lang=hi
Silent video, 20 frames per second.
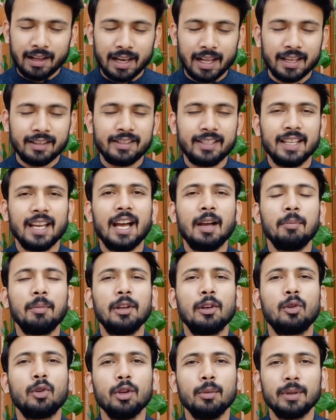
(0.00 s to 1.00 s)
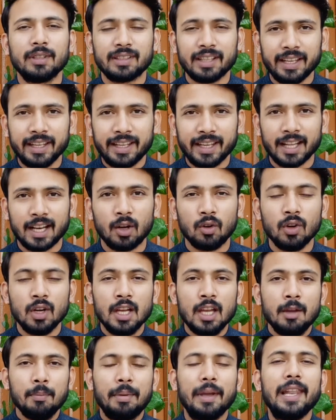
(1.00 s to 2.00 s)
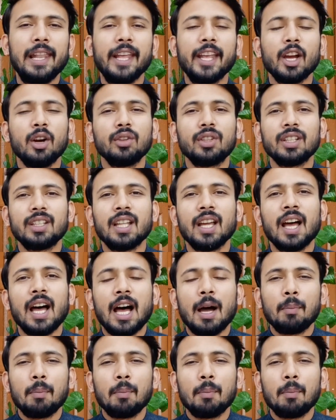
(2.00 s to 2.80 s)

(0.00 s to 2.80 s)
वाला है जी हाँ बिल्कुल मैं सही कह रहा हूँ पहले क्या होता था